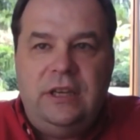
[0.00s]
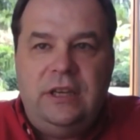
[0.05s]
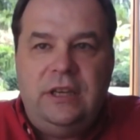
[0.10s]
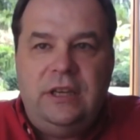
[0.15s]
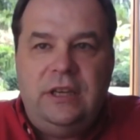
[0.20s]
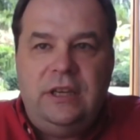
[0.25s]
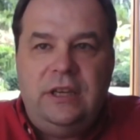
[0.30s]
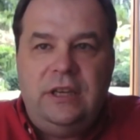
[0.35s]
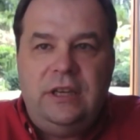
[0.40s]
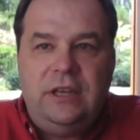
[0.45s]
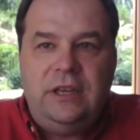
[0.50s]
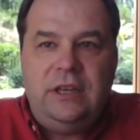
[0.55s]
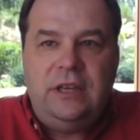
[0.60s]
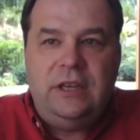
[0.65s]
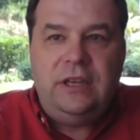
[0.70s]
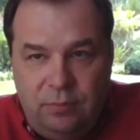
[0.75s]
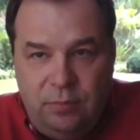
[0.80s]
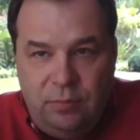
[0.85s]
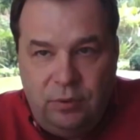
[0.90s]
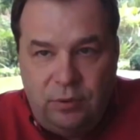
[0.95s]
reporter,
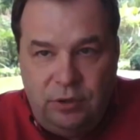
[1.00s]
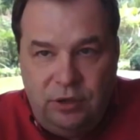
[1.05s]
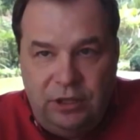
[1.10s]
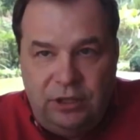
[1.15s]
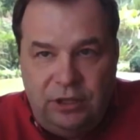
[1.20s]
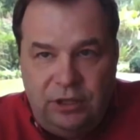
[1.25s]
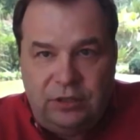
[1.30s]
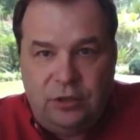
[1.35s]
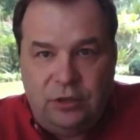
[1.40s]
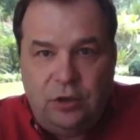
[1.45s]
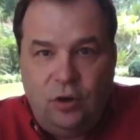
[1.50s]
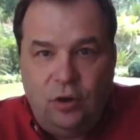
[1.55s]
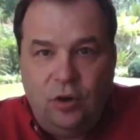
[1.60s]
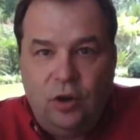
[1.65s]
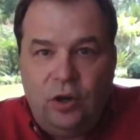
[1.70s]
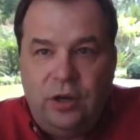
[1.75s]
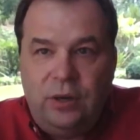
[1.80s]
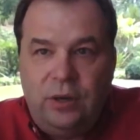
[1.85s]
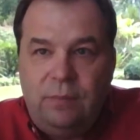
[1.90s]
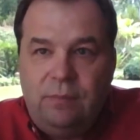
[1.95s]
e, który ma
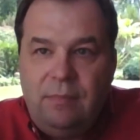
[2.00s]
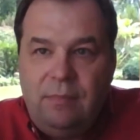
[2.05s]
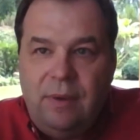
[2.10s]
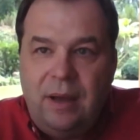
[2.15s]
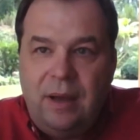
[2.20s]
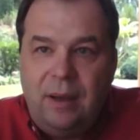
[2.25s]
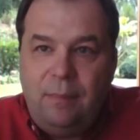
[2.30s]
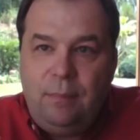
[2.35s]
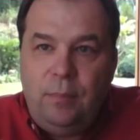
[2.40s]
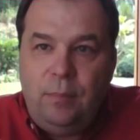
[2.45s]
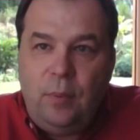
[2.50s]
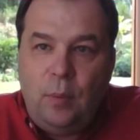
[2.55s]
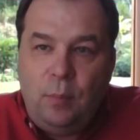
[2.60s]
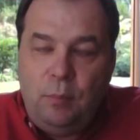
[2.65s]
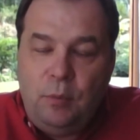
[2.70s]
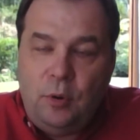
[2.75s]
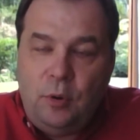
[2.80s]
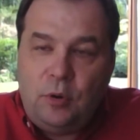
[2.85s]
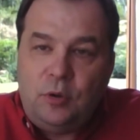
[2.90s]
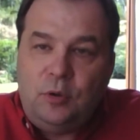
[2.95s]
podejrzenie bądź jest chory,
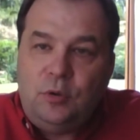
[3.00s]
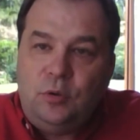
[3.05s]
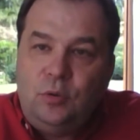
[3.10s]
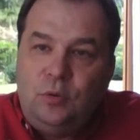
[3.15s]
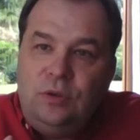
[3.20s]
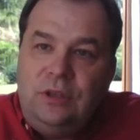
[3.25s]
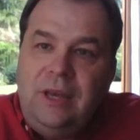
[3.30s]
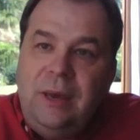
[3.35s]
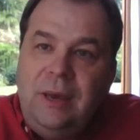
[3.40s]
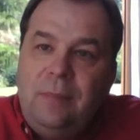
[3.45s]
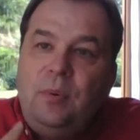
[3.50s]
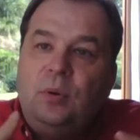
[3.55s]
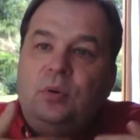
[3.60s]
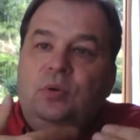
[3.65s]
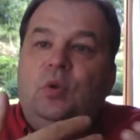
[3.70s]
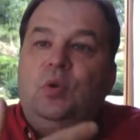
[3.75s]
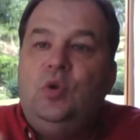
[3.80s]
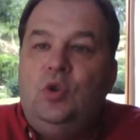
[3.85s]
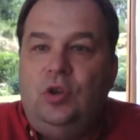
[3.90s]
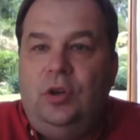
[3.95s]
ma po prostu nie
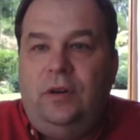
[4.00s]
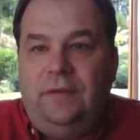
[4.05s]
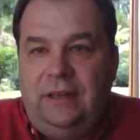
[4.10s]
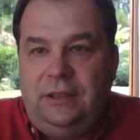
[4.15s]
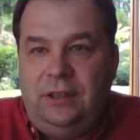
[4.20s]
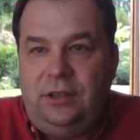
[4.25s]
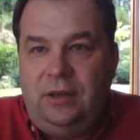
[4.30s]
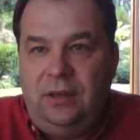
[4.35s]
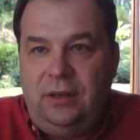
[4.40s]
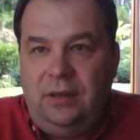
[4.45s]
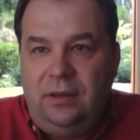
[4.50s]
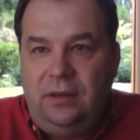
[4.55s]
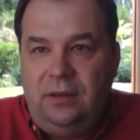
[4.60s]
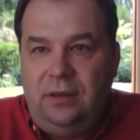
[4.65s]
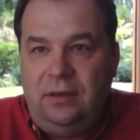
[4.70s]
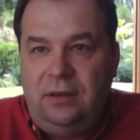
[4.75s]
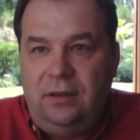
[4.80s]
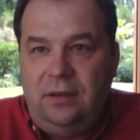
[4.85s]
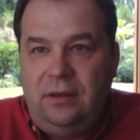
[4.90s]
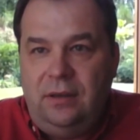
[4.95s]
podróżować. E,
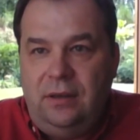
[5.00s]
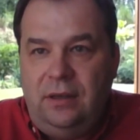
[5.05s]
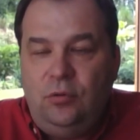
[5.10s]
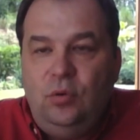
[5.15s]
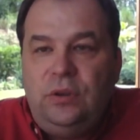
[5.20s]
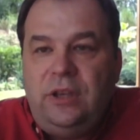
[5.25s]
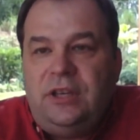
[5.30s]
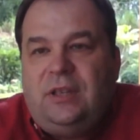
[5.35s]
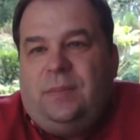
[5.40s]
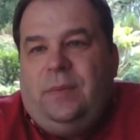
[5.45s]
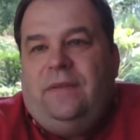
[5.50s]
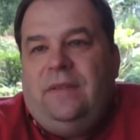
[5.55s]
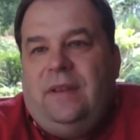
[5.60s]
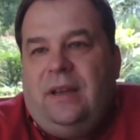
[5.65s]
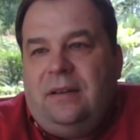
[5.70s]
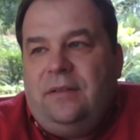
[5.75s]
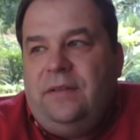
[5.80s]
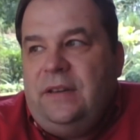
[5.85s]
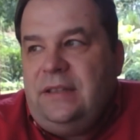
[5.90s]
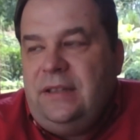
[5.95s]
e, I tu też jest
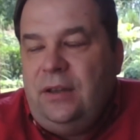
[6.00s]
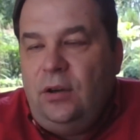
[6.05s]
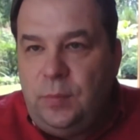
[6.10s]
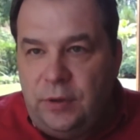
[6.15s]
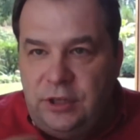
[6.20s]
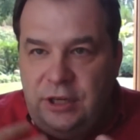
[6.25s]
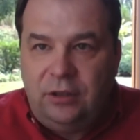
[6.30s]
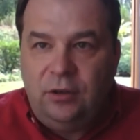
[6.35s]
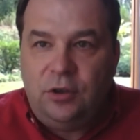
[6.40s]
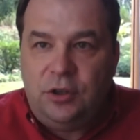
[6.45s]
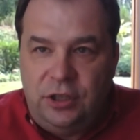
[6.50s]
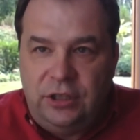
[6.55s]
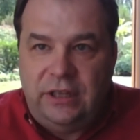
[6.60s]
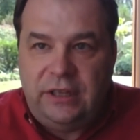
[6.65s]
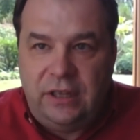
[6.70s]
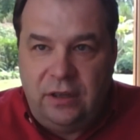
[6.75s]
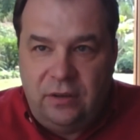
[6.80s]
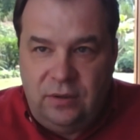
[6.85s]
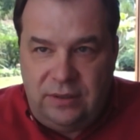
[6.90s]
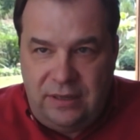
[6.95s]
pewna kwestia odpowiedzialności,
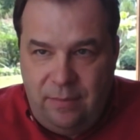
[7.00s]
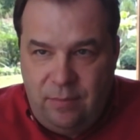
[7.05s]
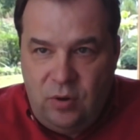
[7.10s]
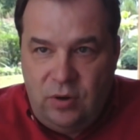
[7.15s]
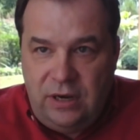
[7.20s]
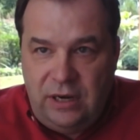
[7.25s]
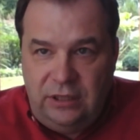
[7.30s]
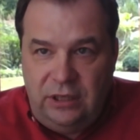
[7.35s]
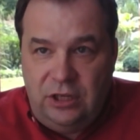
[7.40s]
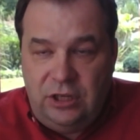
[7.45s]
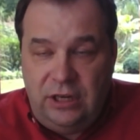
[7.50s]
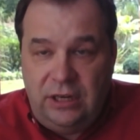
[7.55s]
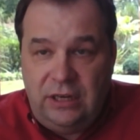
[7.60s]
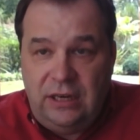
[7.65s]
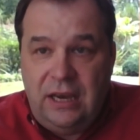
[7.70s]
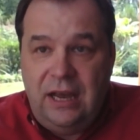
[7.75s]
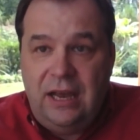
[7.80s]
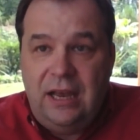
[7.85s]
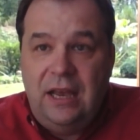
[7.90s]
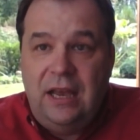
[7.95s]
takiego
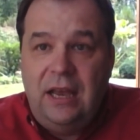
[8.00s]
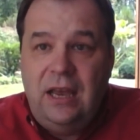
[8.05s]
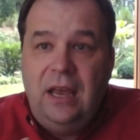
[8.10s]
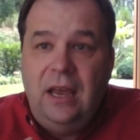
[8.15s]
samoograniczenia.